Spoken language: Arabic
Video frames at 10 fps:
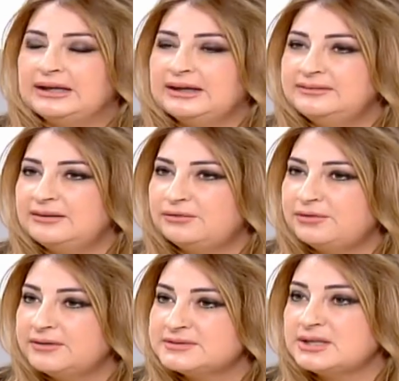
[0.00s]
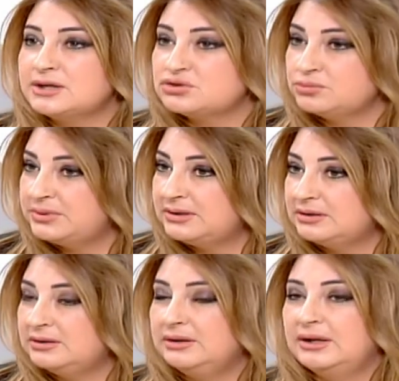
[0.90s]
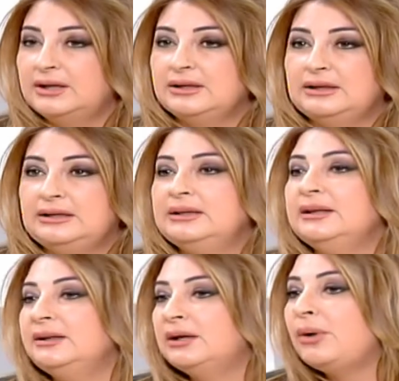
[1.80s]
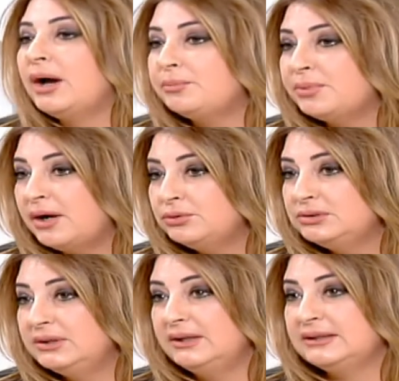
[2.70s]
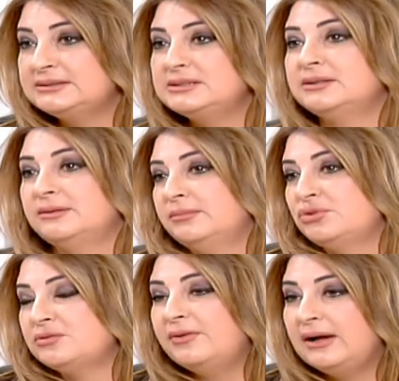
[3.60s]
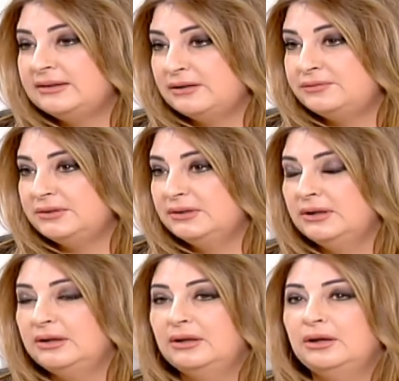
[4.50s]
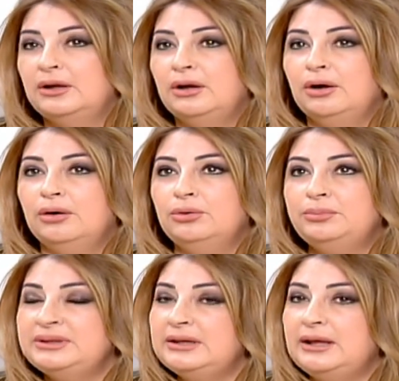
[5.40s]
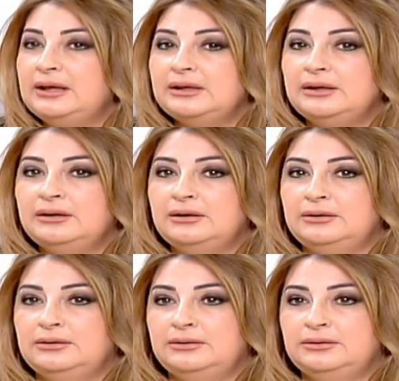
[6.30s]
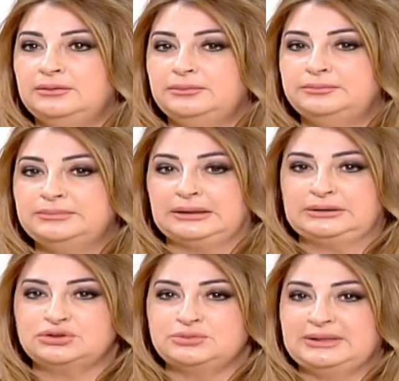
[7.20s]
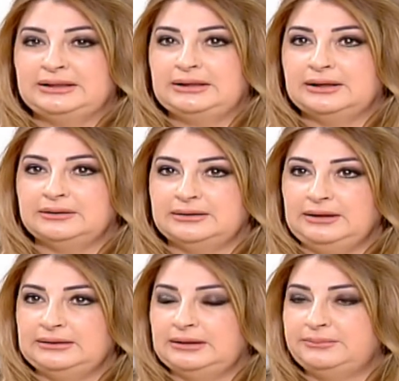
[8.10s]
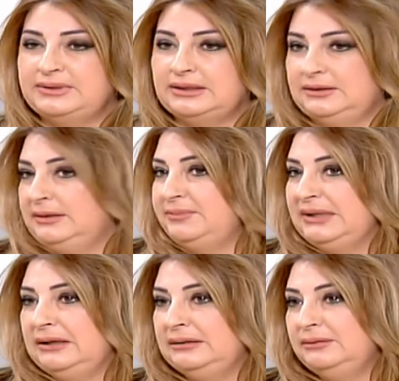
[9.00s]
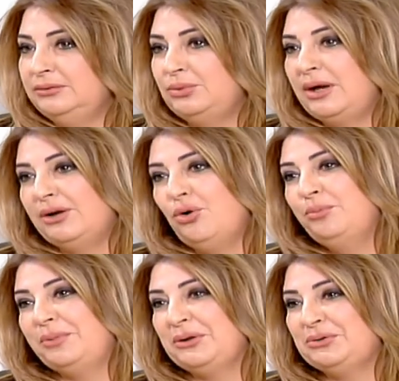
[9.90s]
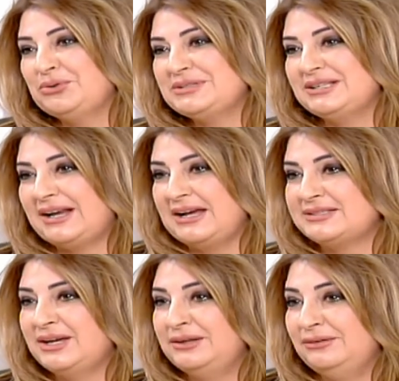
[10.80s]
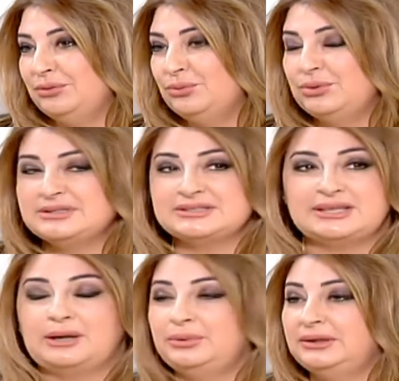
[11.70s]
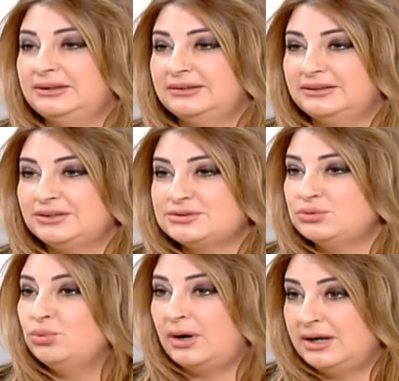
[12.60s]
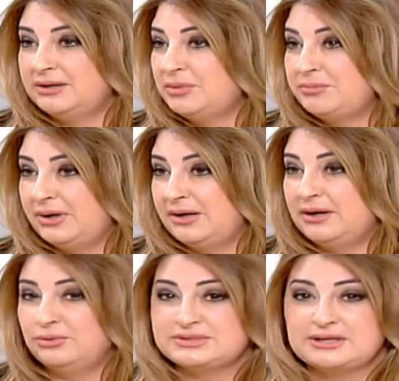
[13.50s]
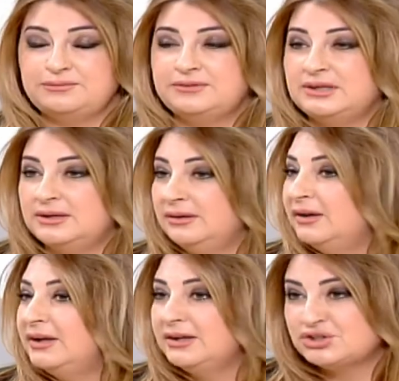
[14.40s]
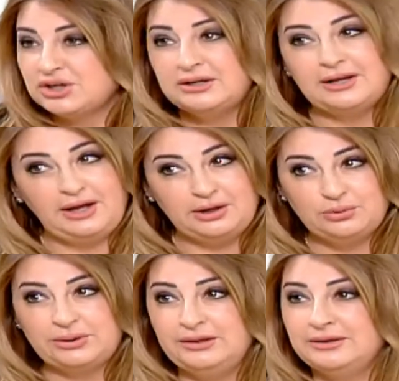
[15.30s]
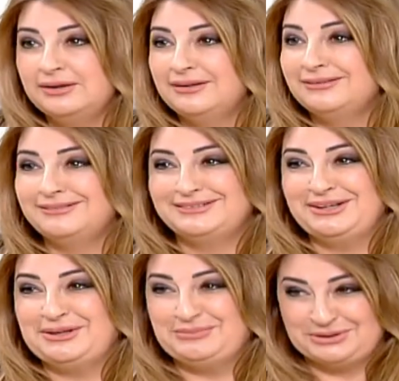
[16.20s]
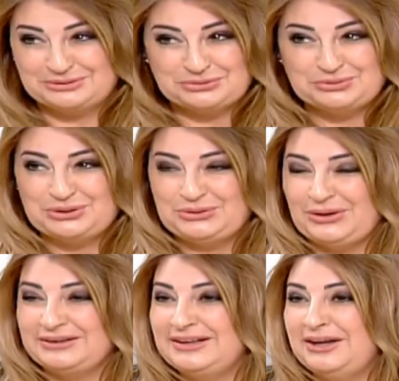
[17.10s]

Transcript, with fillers: اخذنا الفايف ستار سوبيريور يلي هي نحن وي ار براود نحن كثير بنشوف حالنا فيه وبالنهايه يعني شو بدي اقول لك نحن لبنان وي ار هوبينج انه يصير احسن ويستقبل زوار من برا والصيفيه شكلها حلوه نحن بنقدر نقول انه عنا